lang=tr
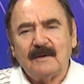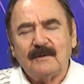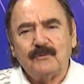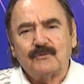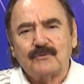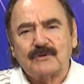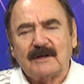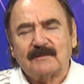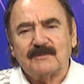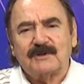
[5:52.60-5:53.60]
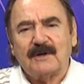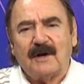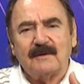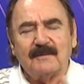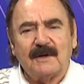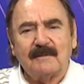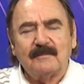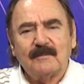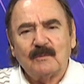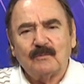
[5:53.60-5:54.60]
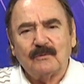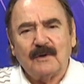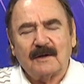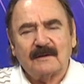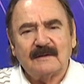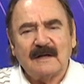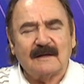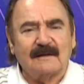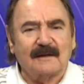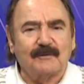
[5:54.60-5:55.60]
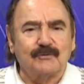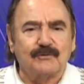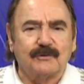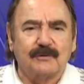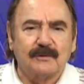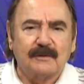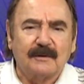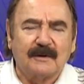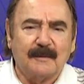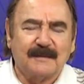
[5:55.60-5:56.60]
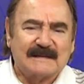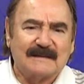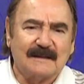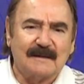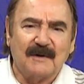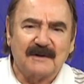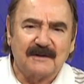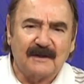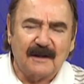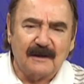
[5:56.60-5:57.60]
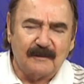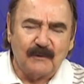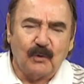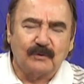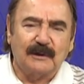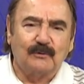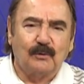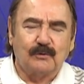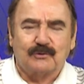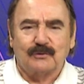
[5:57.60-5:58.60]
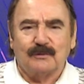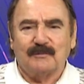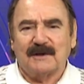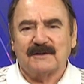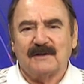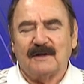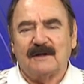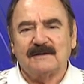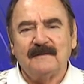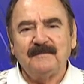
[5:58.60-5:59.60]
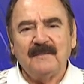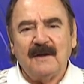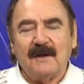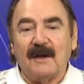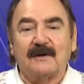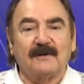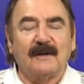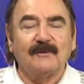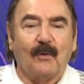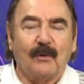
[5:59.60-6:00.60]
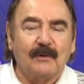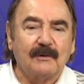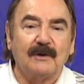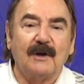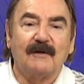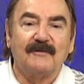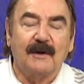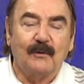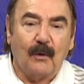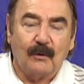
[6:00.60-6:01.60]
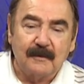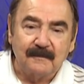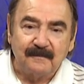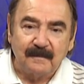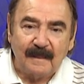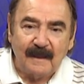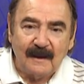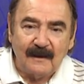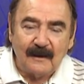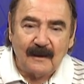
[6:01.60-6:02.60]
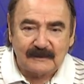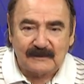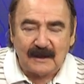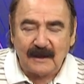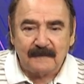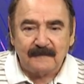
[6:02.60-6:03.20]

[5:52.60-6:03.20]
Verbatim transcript: 360 IBM bunlar ne kadar küçük kapasitede makinalar ama oda dolusu makinalar. Ekran yok, klavye yok. Hatta